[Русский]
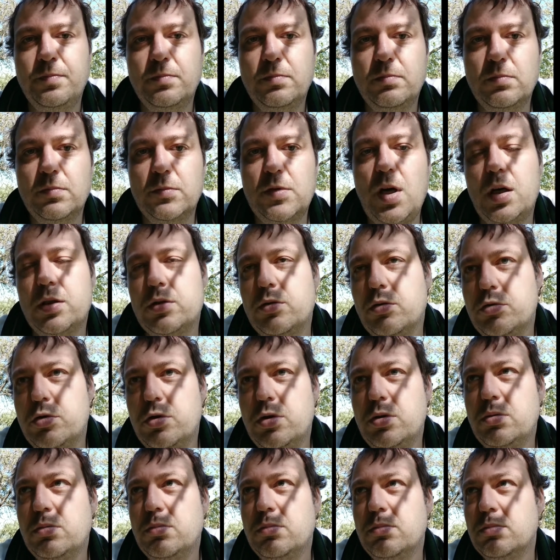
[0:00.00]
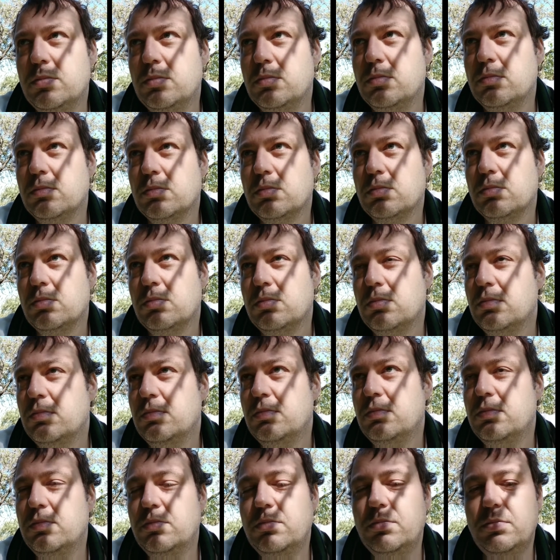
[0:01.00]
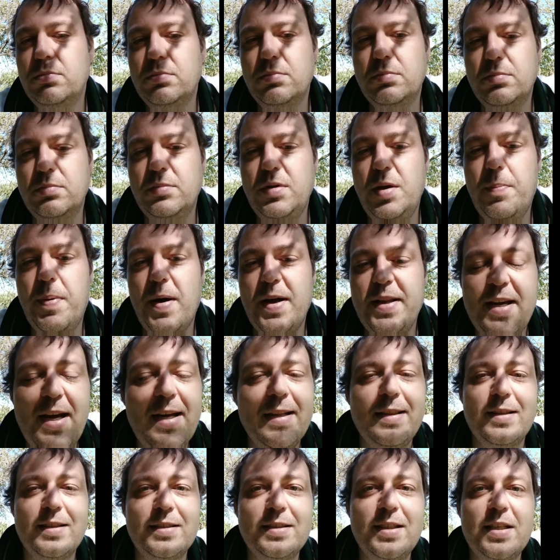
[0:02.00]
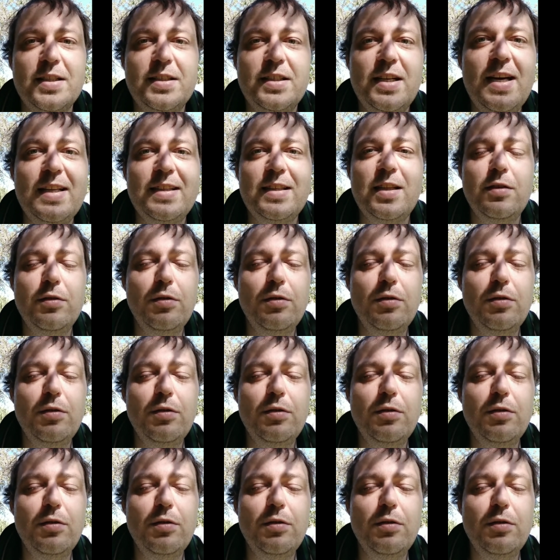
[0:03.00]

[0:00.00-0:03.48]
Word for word: ну, как-то очень непонятно, зажато.